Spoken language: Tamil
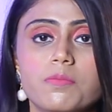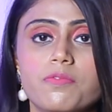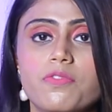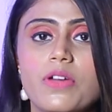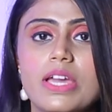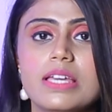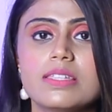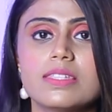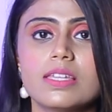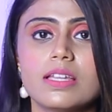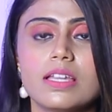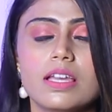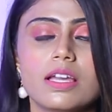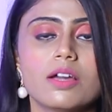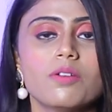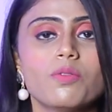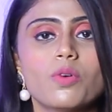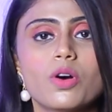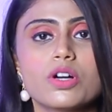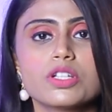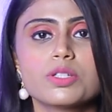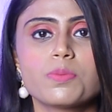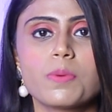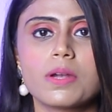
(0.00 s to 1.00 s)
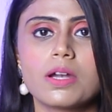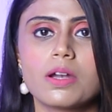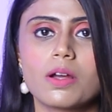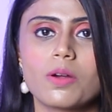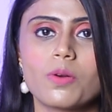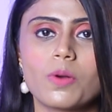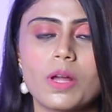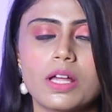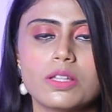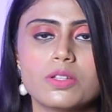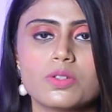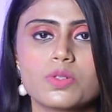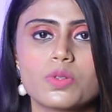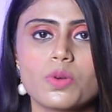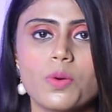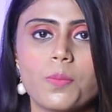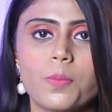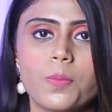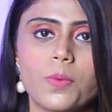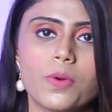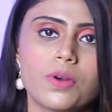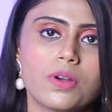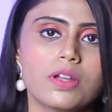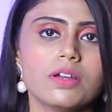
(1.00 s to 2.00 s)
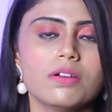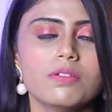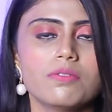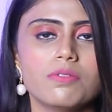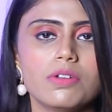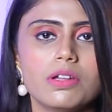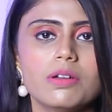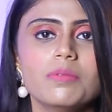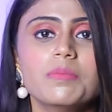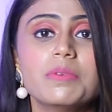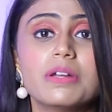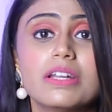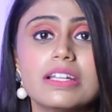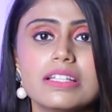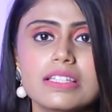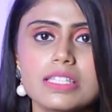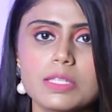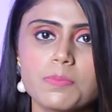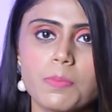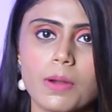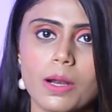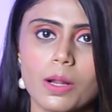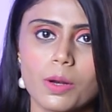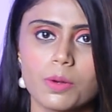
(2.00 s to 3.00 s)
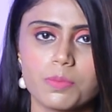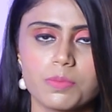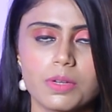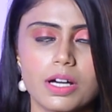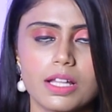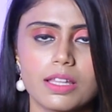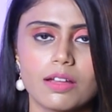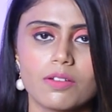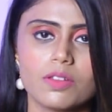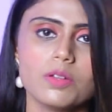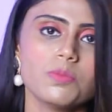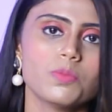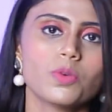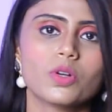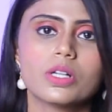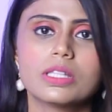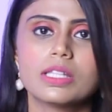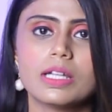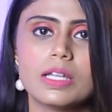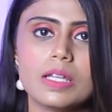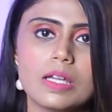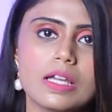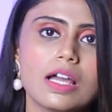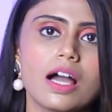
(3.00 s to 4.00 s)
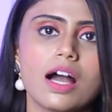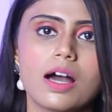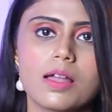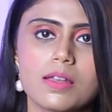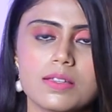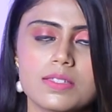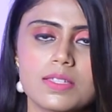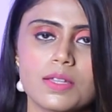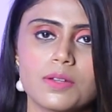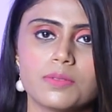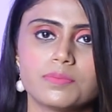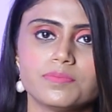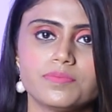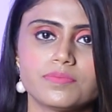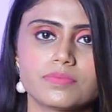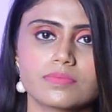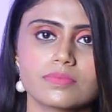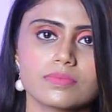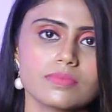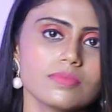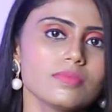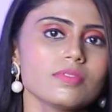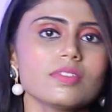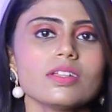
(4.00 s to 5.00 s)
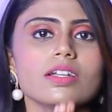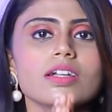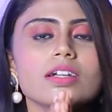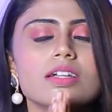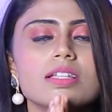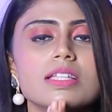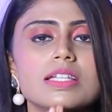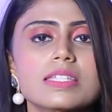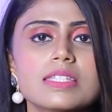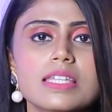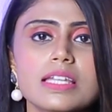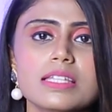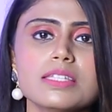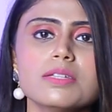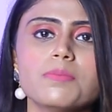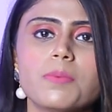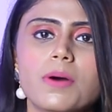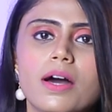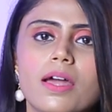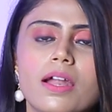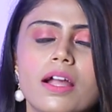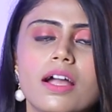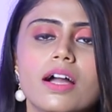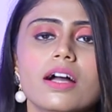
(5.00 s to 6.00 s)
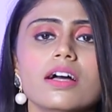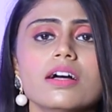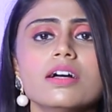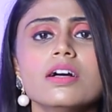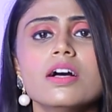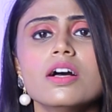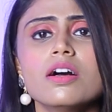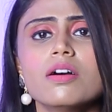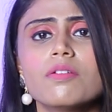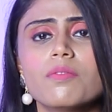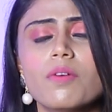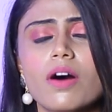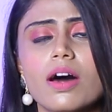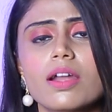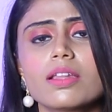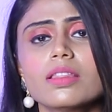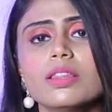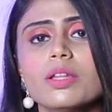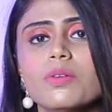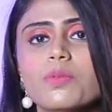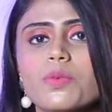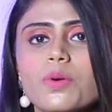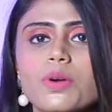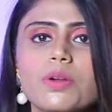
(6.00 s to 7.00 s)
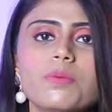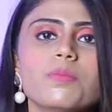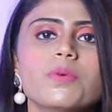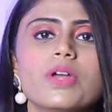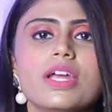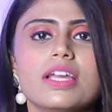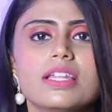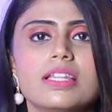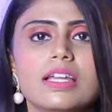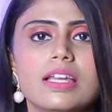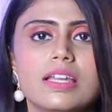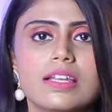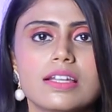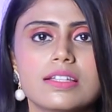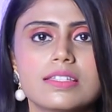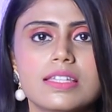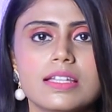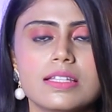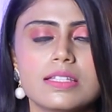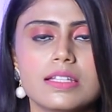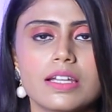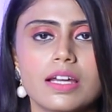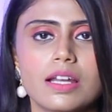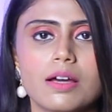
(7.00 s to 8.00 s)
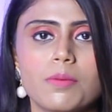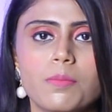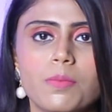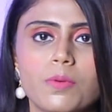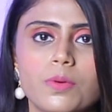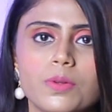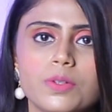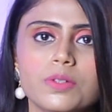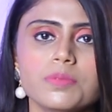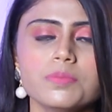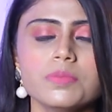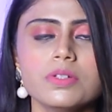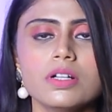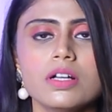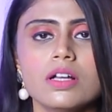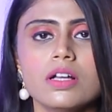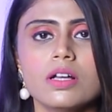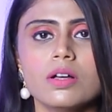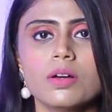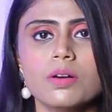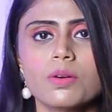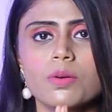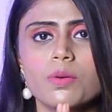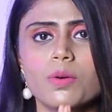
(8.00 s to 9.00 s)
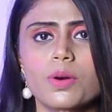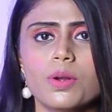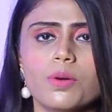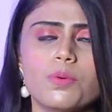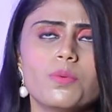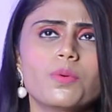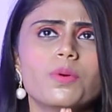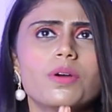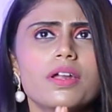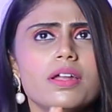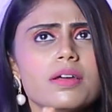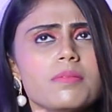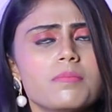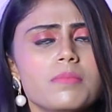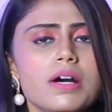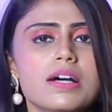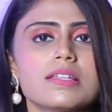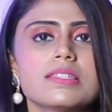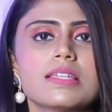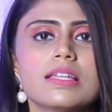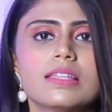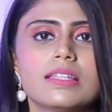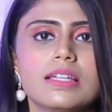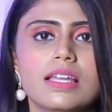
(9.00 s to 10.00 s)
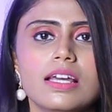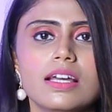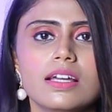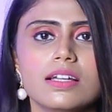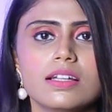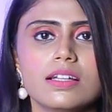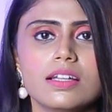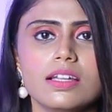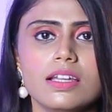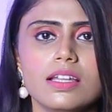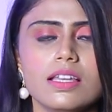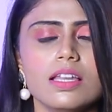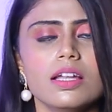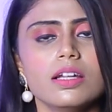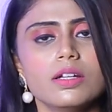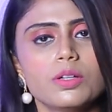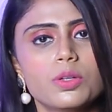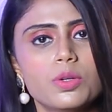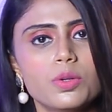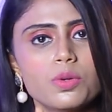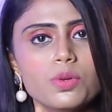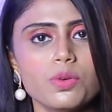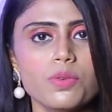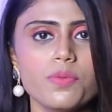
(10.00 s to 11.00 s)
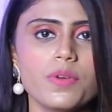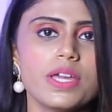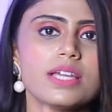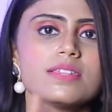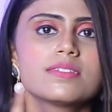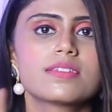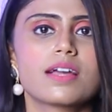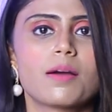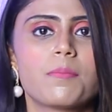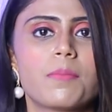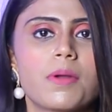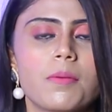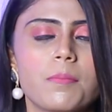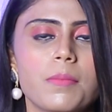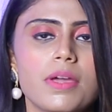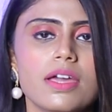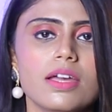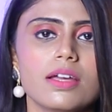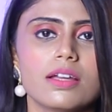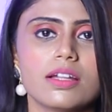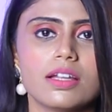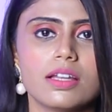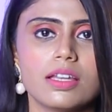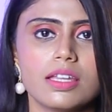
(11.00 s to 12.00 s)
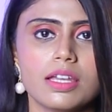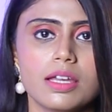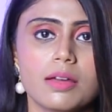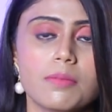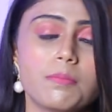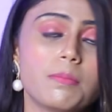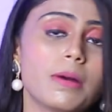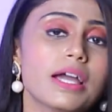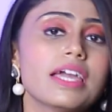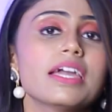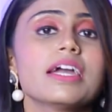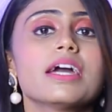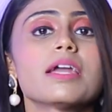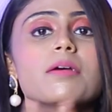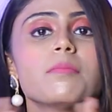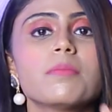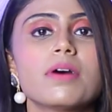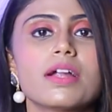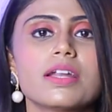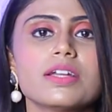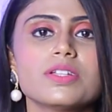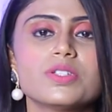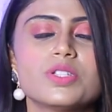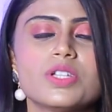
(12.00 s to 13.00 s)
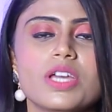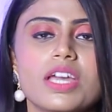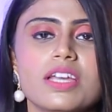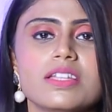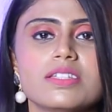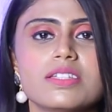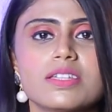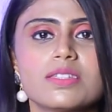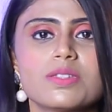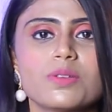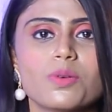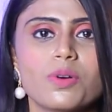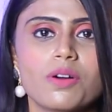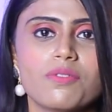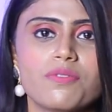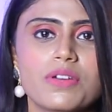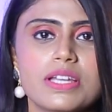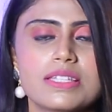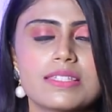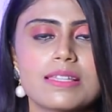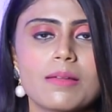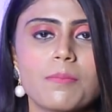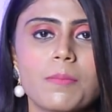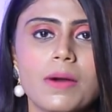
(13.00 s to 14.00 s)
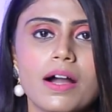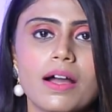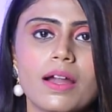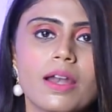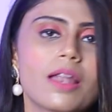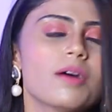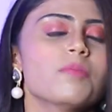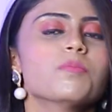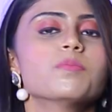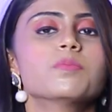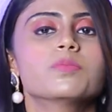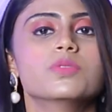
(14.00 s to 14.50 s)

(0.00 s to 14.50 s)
ஃபேஸை நீங்க வாஷ் பண்ணிடக்கூடாது சோப் போட்டு வெறும் ரின்ஸ் பண்ணணும் அதாவது முகத்தை நீங்க அலசணும் இதை செஞ்சு பாருங்க வாரத்துல ஒரு முறை இதை நீங்க செஞ்சீங்கன்னா போதும் ஒரு ஒரே மாசத்துல இல்ல டூ வீக்ஸ்க்கு அப்புறமே நீங்க பயங்கரமான சேஞ்சஸ் உங்க ஃபேஸ்ல பார்க்கலாம்